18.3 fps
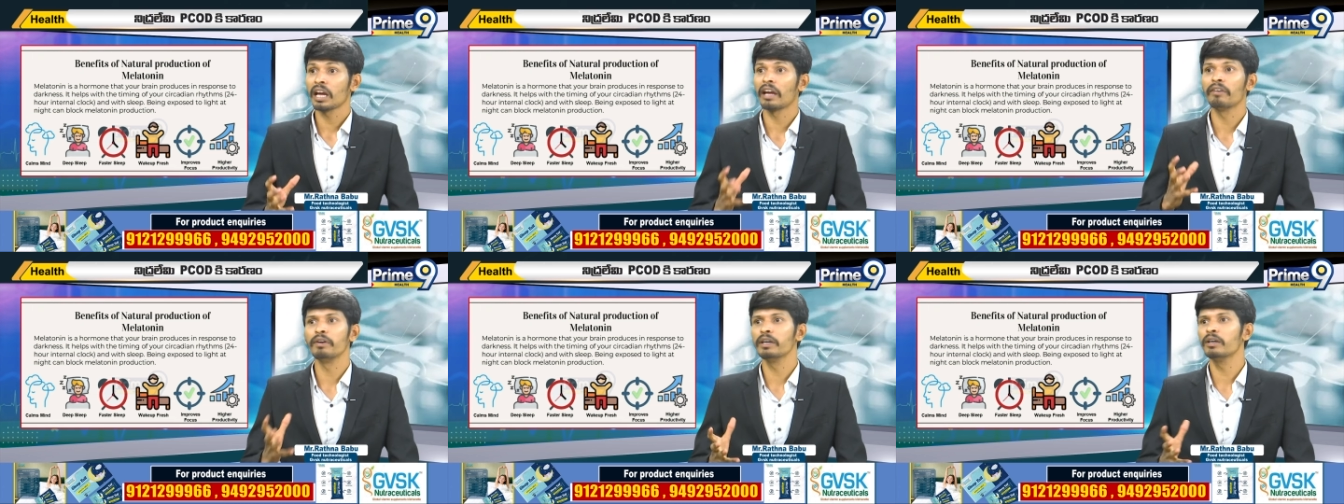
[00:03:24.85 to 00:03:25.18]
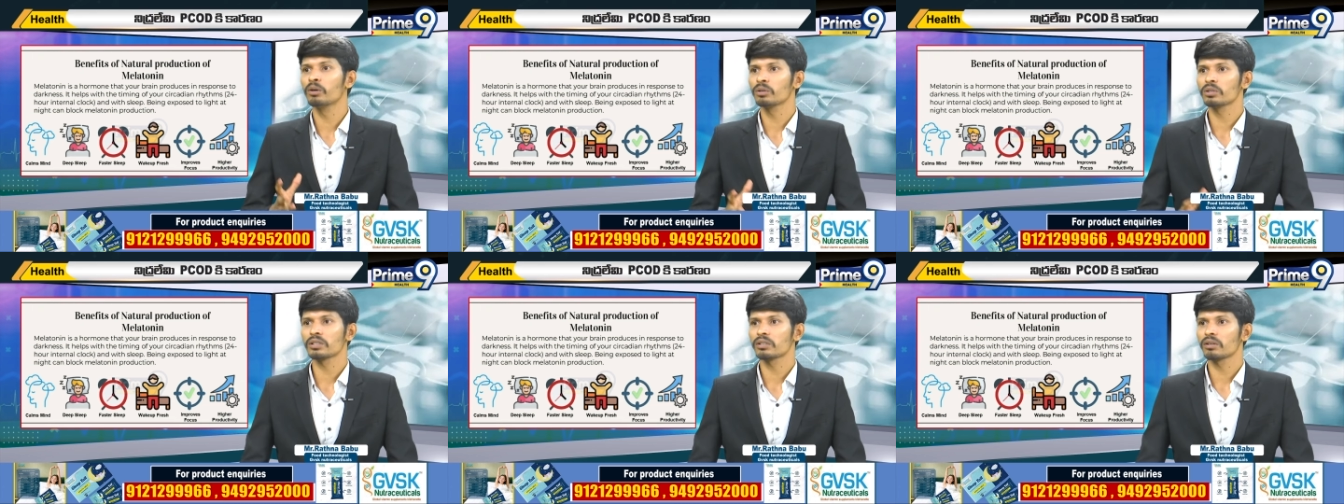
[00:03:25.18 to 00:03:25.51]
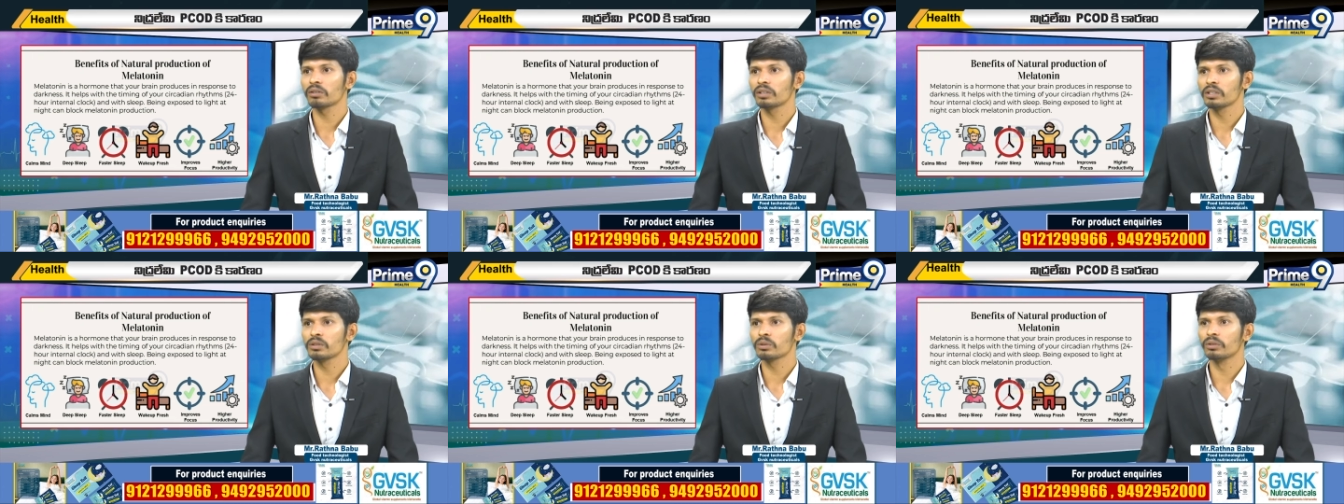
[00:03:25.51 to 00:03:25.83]
హెవీ
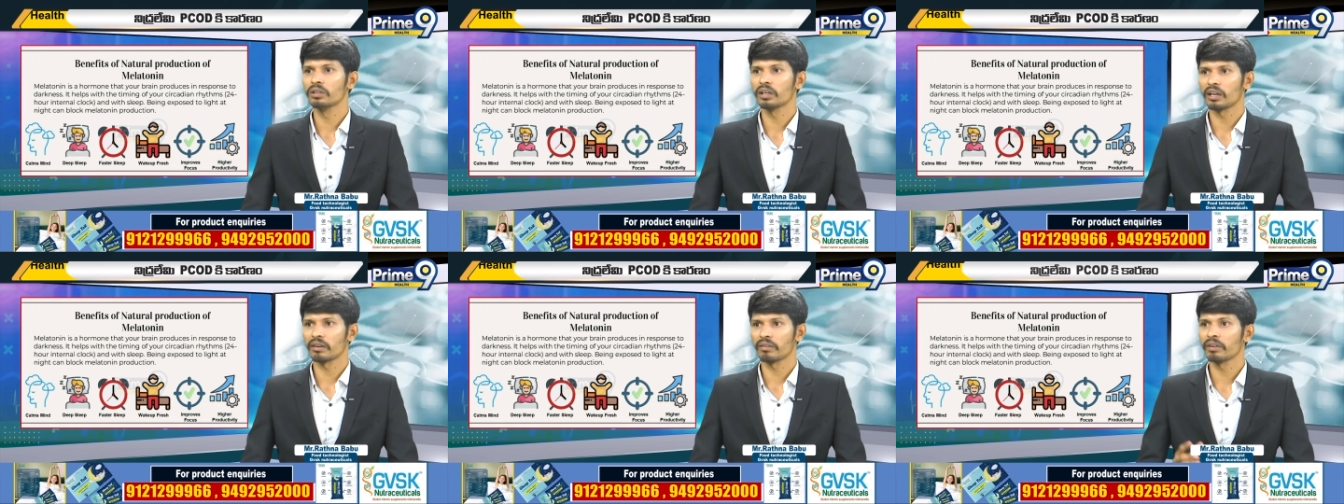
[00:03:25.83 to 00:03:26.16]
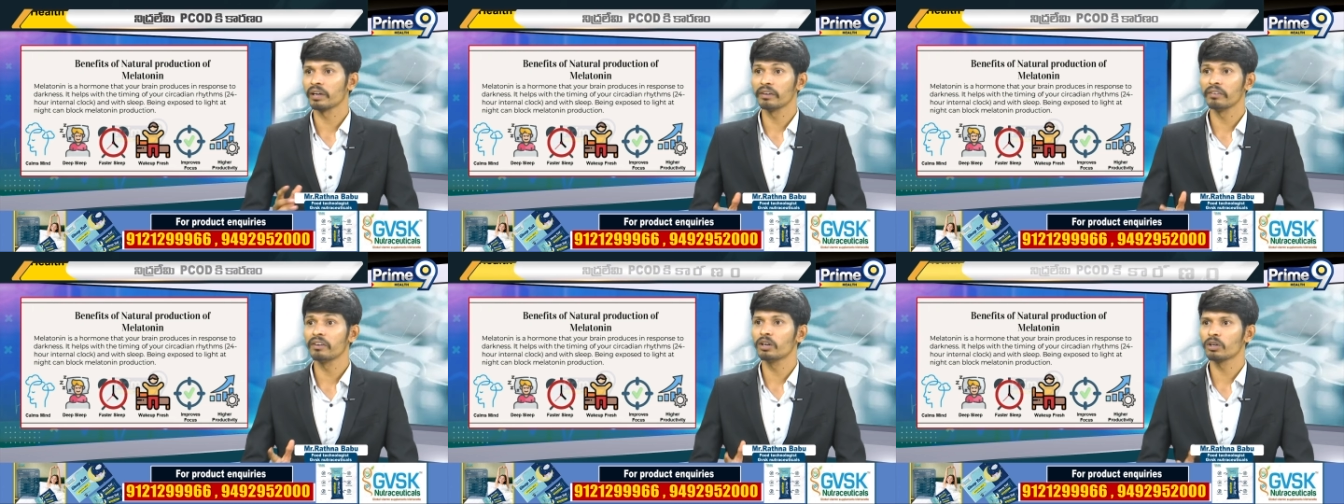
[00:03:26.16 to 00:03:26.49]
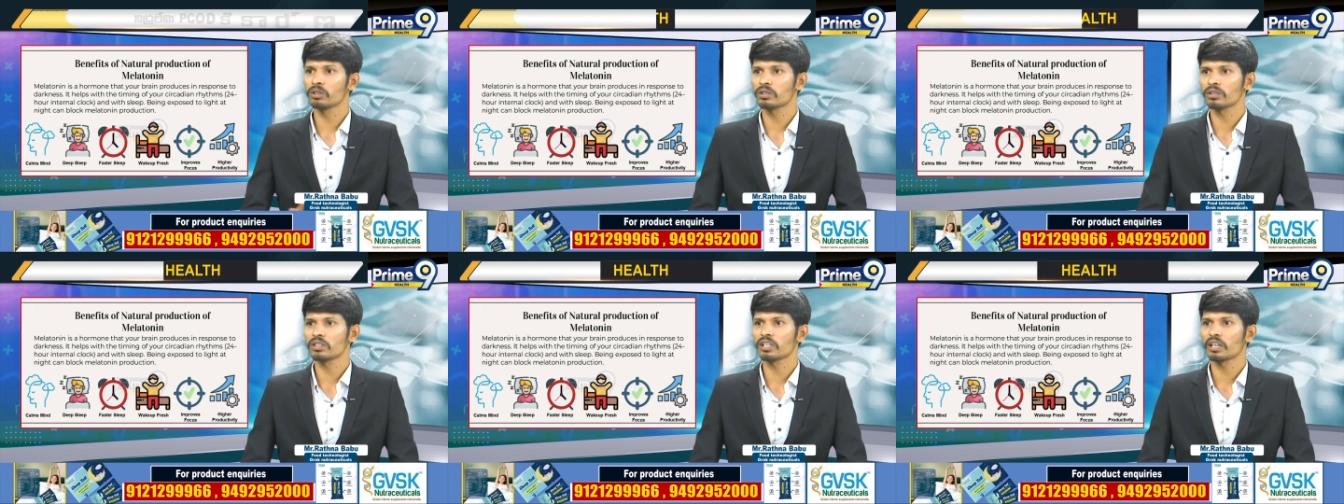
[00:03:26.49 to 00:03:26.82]
డోసెస్లో తీసుకుంటారు హెవీ
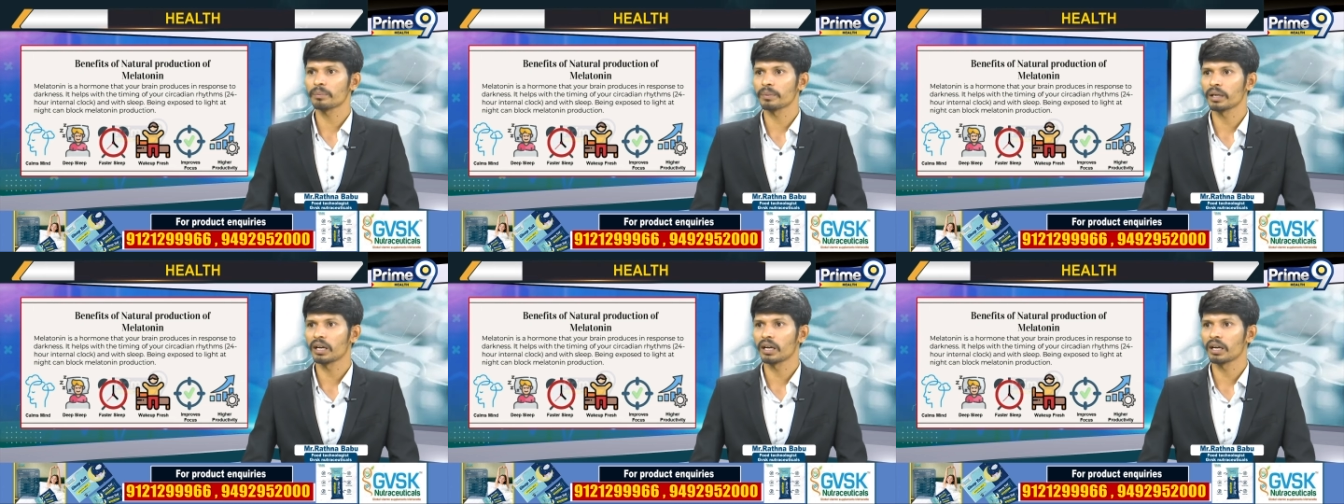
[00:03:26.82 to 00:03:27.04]
డోసెస్